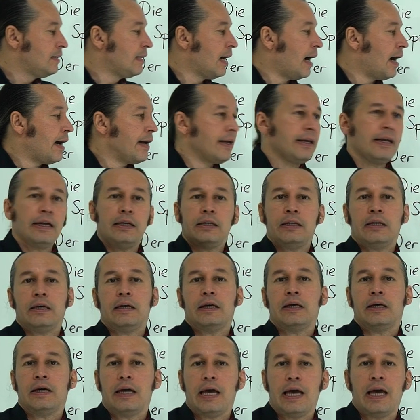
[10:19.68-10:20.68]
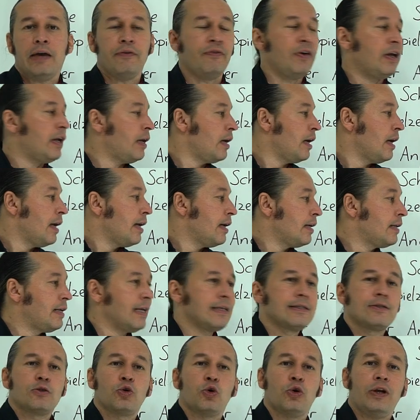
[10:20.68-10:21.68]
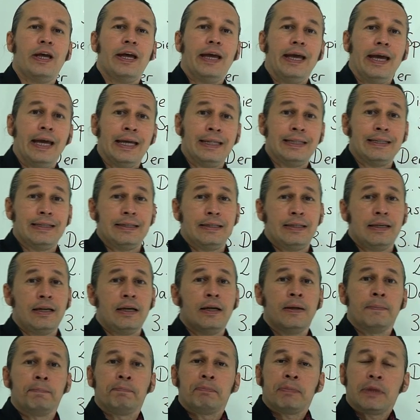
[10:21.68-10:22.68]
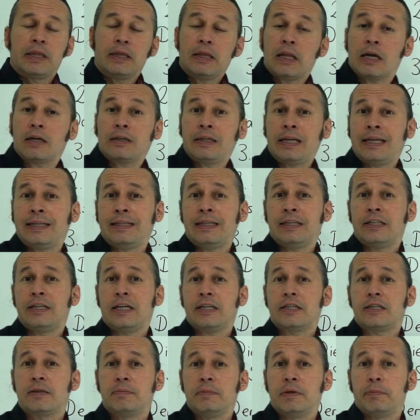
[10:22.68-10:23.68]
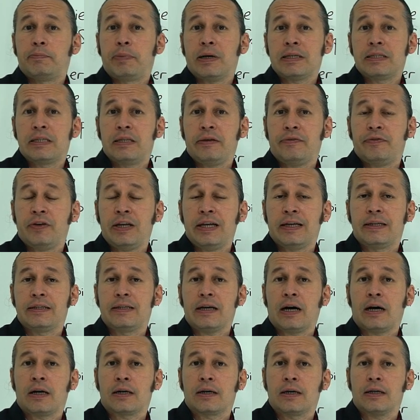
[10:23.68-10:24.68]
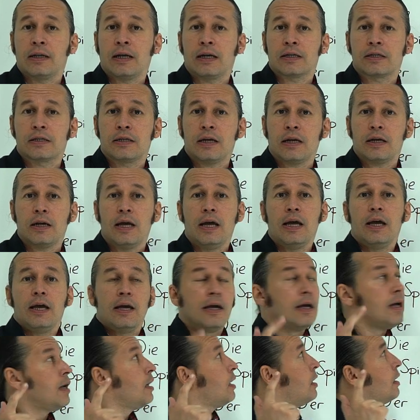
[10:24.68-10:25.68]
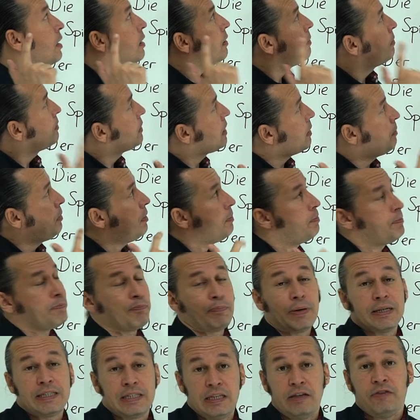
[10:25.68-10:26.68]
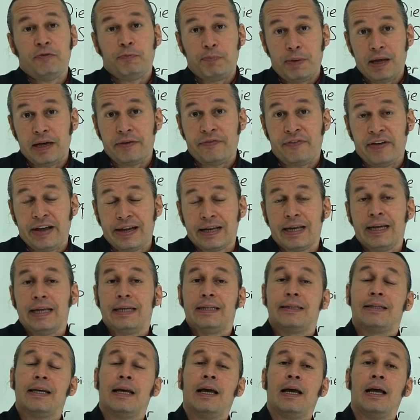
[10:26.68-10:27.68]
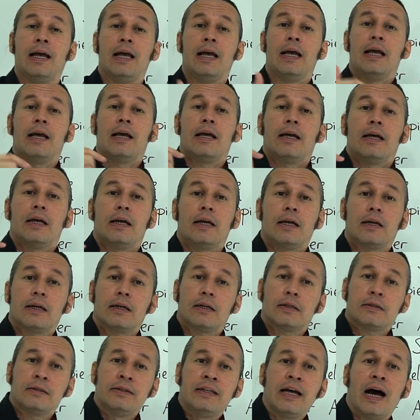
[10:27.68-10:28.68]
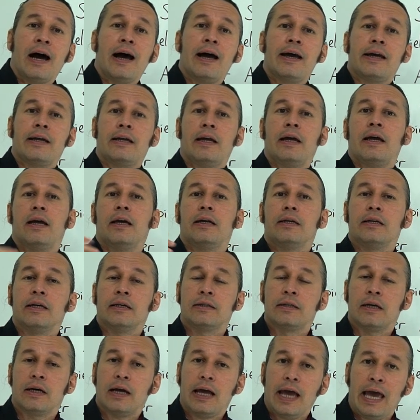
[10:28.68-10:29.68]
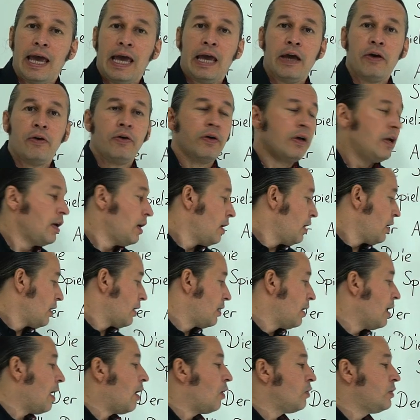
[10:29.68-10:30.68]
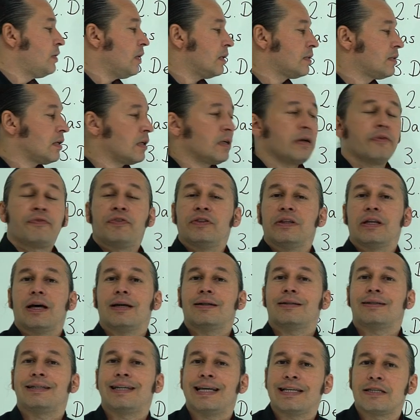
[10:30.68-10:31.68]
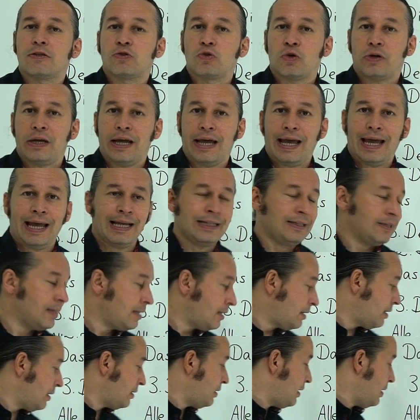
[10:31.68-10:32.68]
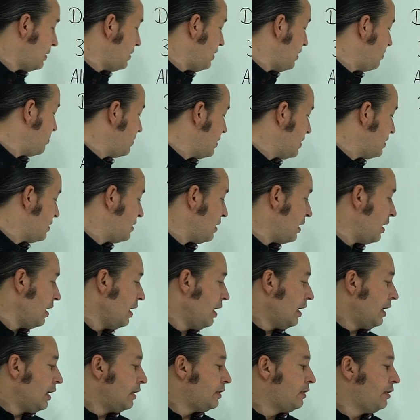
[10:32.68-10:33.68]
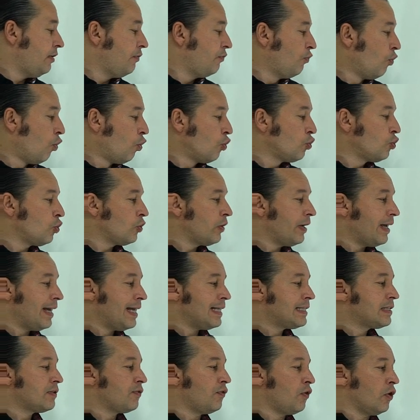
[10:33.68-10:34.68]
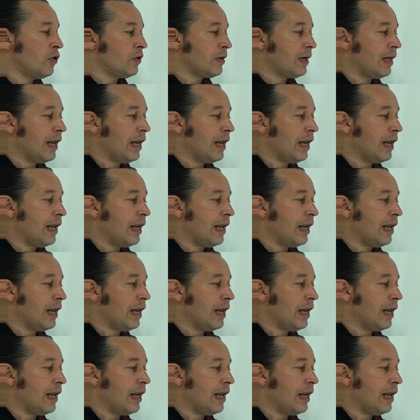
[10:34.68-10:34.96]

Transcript: daireyi, evi restore etti. Ne, ne diyeceğiz şimdi pasiflikte arkadaşlar? Ee, tabii pasif perfektlikte daire ya da ev Claudia tarafından restore edildi dediğimizde die Wohnung ist von